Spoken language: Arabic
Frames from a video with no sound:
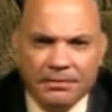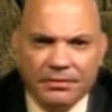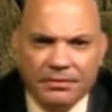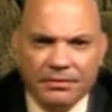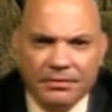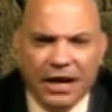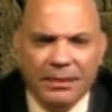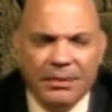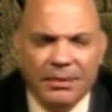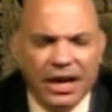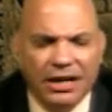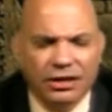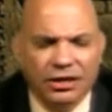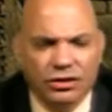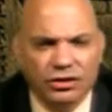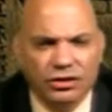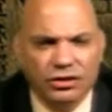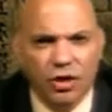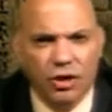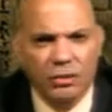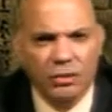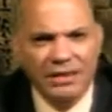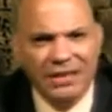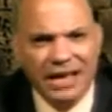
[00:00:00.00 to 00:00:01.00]
طبعا
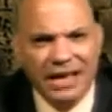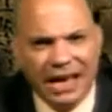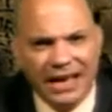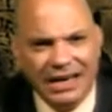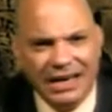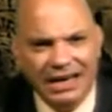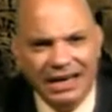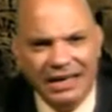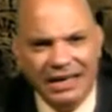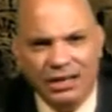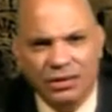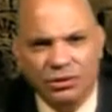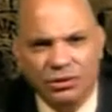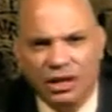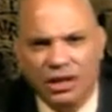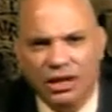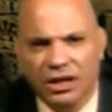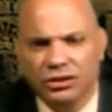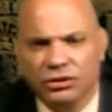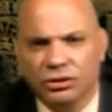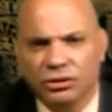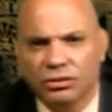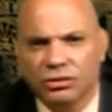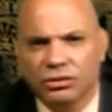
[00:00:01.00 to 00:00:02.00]
قبض عليه
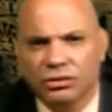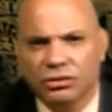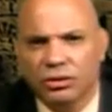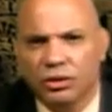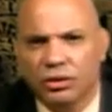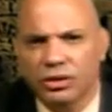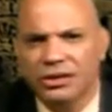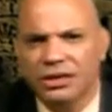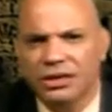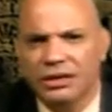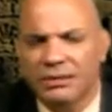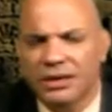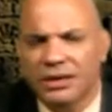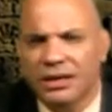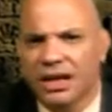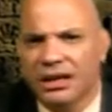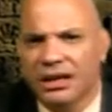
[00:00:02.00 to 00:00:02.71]
وقدم الى